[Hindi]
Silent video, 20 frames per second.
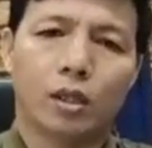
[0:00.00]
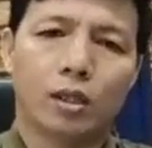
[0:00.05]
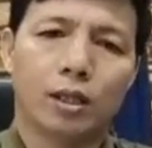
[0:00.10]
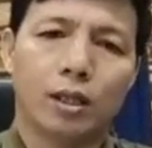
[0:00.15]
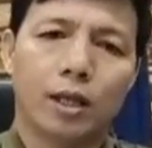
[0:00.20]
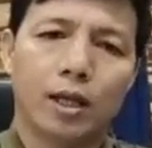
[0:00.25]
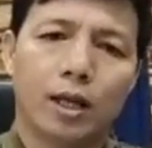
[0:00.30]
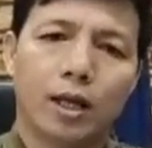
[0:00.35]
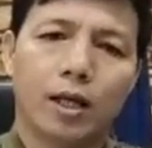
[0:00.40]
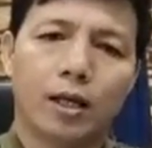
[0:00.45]

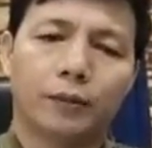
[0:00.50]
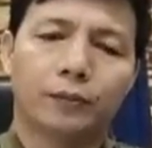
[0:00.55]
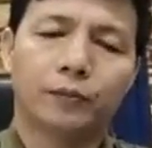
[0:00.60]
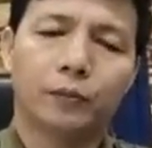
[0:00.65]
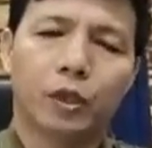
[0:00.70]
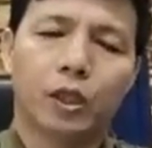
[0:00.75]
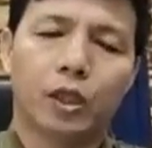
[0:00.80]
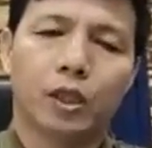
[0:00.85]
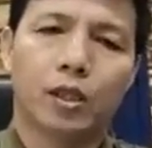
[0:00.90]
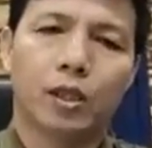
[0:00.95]
या
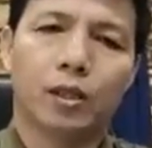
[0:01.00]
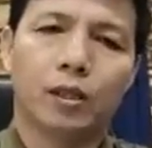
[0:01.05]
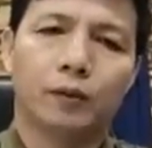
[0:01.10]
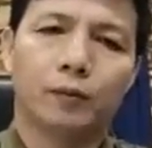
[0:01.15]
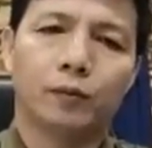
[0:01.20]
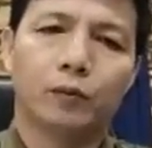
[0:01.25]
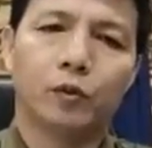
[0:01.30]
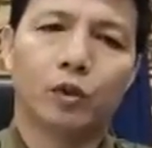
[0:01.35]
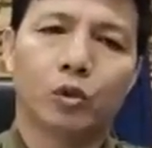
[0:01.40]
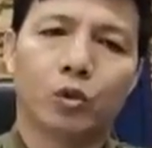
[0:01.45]
आ,
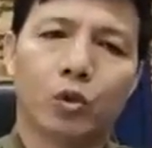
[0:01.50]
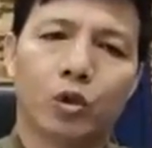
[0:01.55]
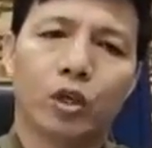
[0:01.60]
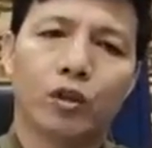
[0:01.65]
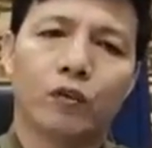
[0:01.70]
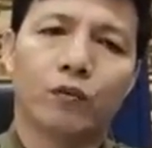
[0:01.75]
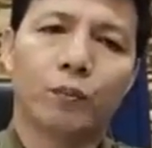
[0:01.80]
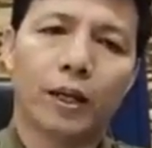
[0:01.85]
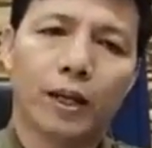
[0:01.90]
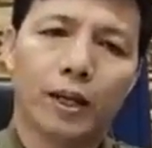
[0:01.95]

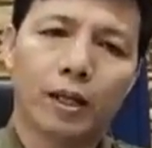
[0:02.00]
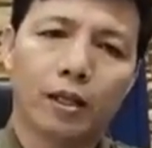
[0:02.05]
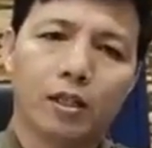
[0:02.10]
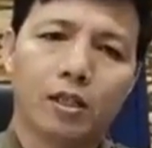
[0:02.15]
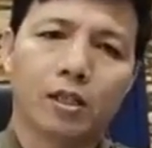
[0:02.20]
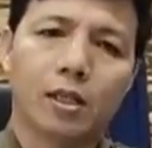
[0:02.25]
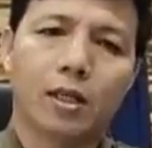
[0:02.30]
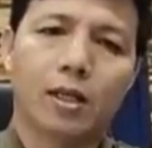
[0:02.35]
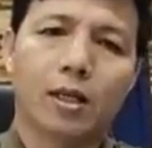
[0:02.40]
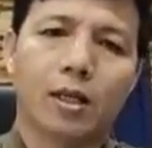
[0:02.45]
कोई
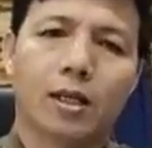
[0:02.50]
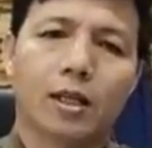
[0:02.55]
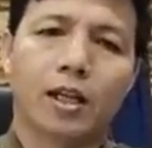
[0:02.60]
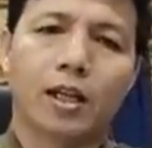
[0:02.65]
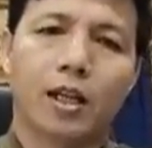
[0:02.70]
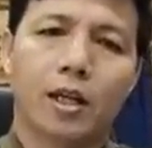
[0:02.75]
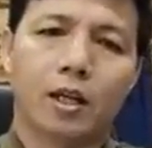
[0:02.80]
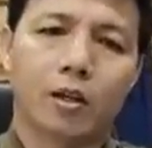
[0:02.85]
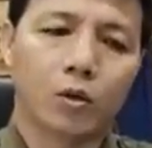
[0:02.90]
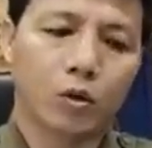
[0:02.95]
पैकेट से
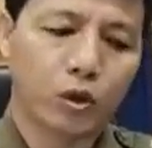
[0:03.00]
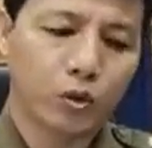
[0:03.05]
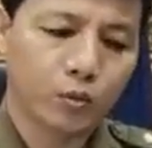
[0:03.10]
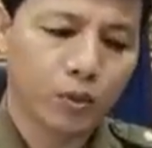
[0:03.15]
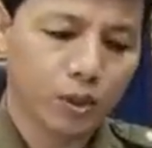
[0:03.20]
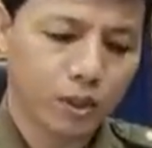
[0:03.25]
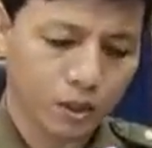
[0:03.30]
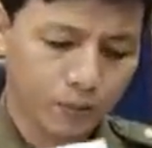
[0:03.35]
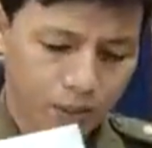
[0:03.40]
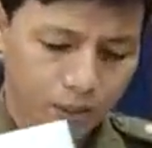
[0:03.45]
या कोई
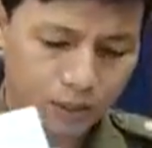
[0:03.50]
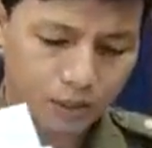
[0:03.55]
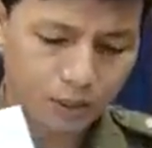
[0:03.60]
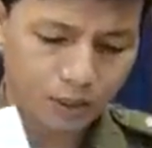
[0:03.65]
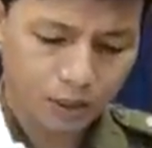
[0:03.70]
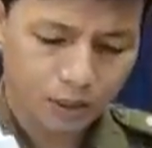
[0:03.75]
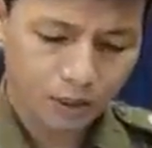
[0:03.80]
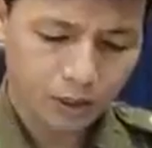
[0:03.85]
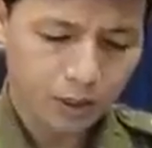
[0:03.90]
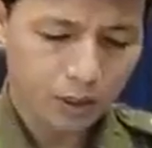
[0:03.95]
भी सामान
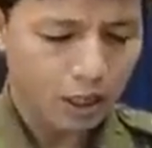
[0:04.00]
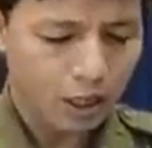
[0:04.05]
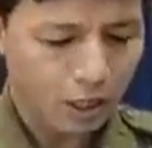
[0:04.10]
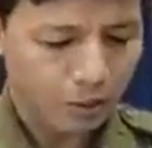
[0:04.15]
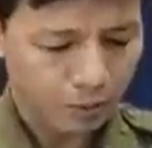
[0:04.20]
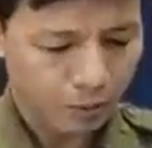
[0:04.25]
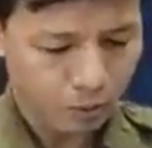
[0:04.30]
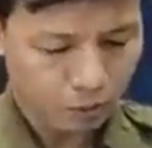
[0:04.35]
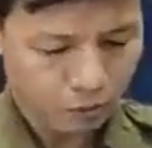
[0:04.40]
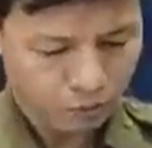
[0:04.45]
से
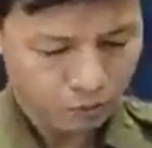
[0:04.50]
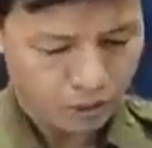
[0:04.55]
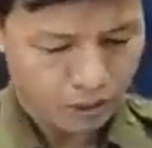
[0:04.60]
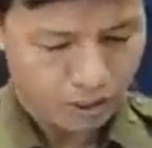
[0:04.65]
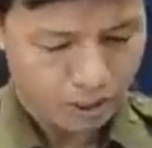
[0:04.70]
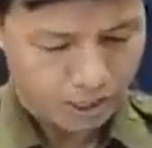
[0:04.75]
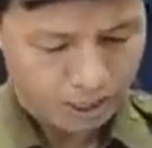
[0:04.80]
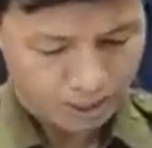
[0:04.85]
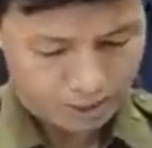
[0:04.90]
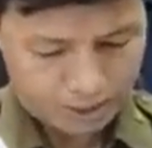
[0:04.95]
आप
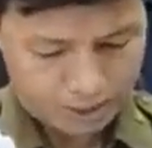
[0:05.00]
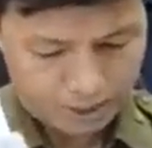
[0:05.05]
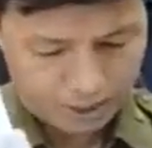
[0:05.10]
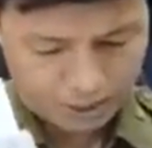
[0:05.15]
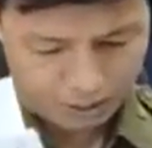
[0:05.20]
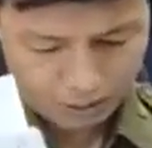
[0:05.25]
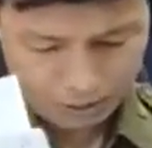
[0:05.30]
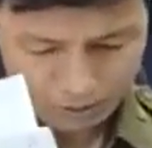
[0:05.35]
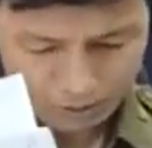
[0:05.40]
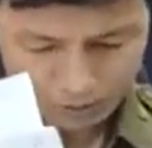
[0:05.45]
उसमें आ
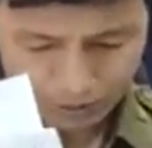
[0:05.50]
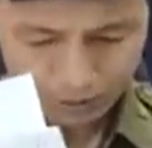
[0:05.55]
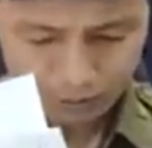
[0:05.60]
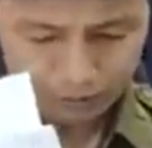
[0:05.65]
जाए